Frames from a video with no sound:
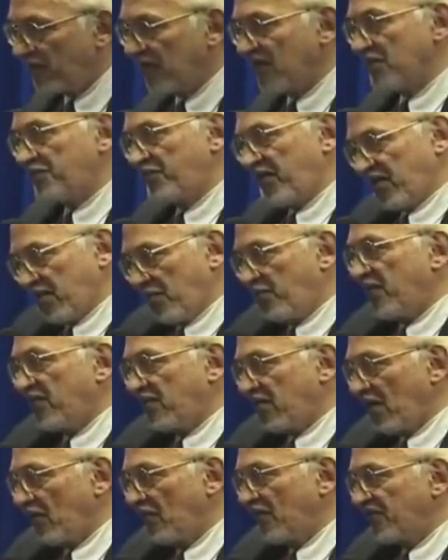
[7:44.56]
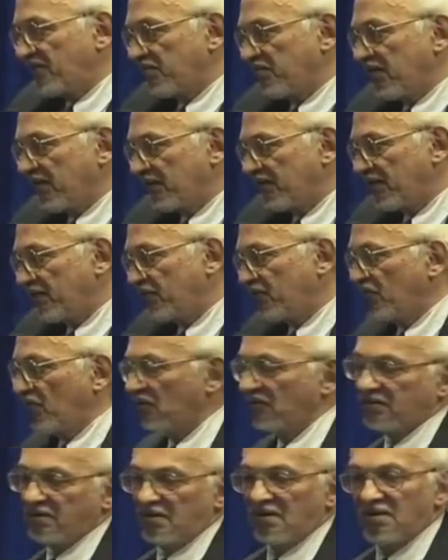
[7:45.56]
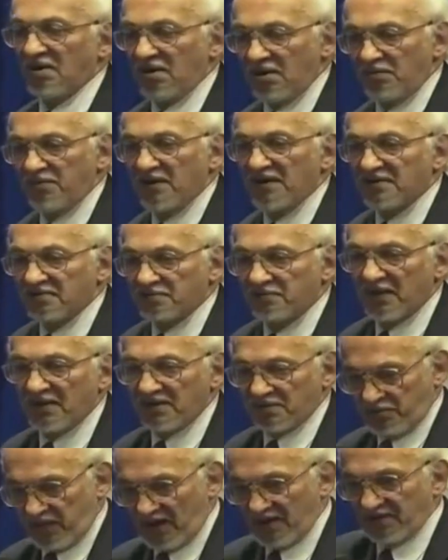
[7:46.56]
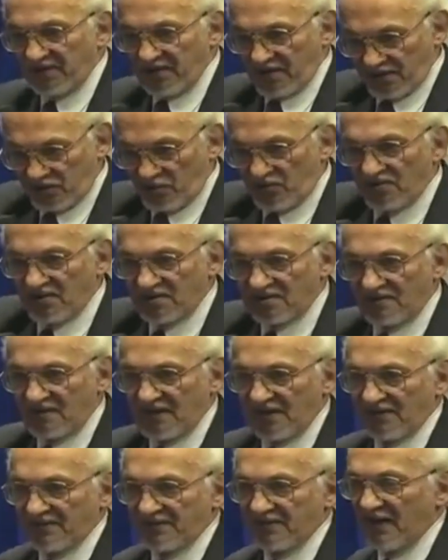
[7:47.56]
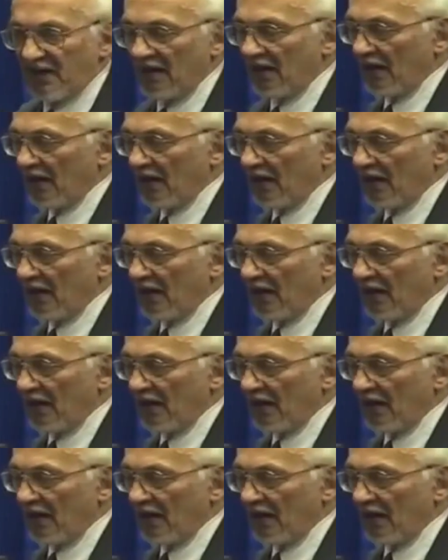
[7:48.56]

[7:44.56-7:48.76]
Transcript: был предопределен смертностью от гриппа испанки, которая называлась.